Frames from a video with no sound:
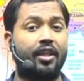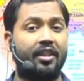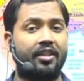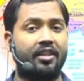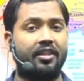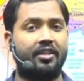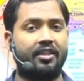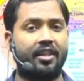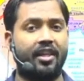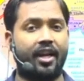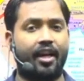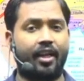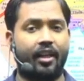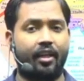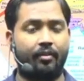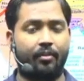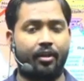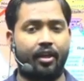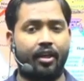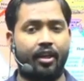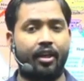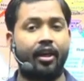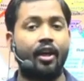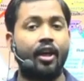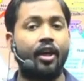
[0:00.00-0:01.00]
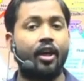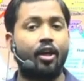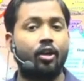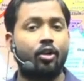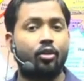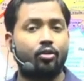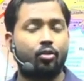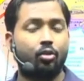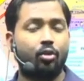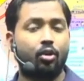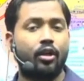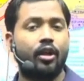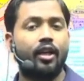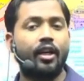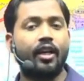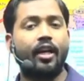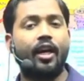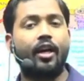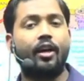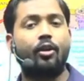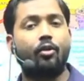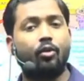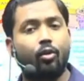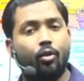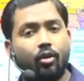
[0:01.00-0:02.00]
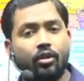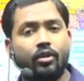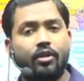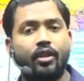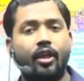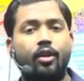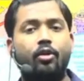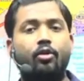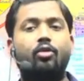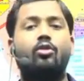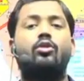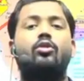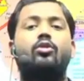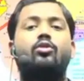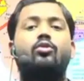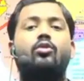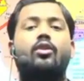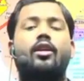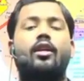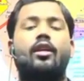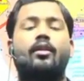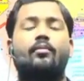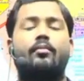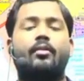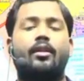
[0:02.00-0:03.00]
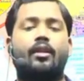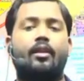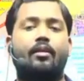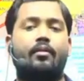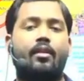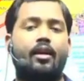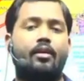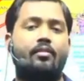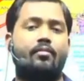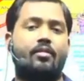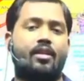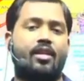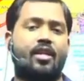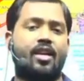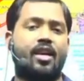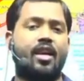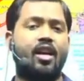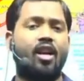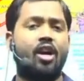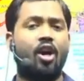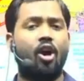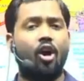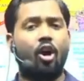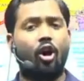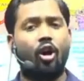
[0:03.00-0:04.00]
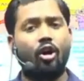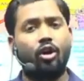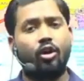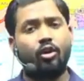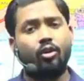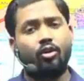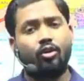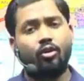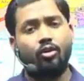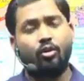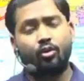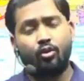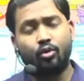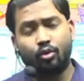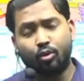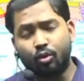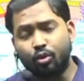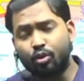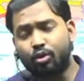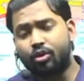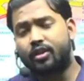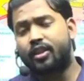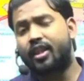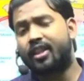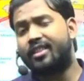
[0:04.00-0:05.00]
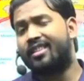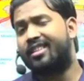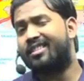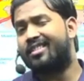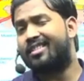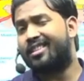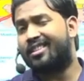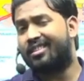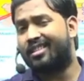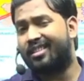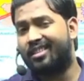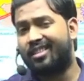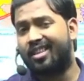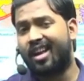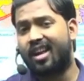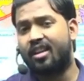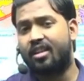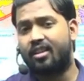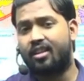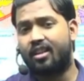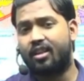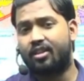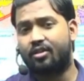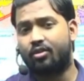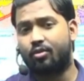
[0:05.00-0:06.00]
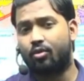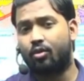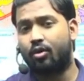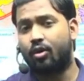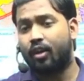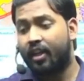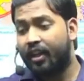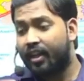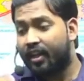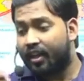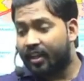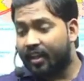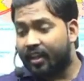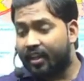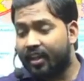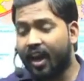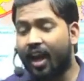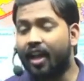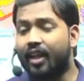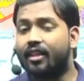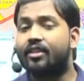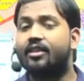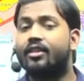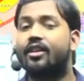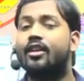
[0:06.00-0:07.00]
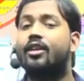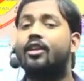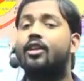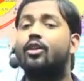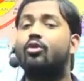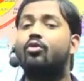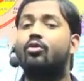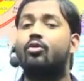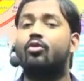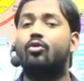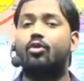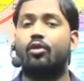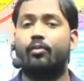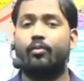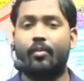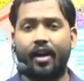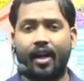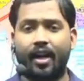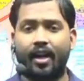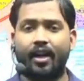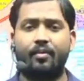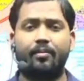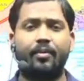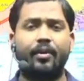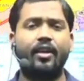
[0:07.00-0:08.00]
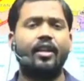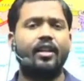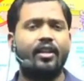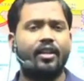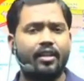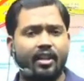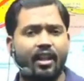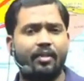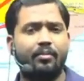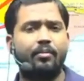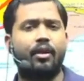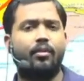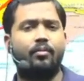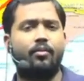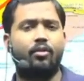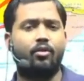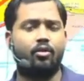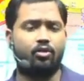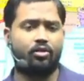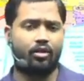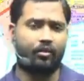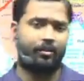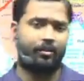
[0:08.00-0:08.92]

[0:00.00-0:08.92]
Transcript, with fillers: तेजी से आगे बढ़े हैं तुर्की का कौन सा ड्रोन यूक्रेन में तबाही मचाया और रूस जैसे शक्तिशाली देश को ईरान से क्यों ड्रोन मंगाने पड़े इसे भी हम लोग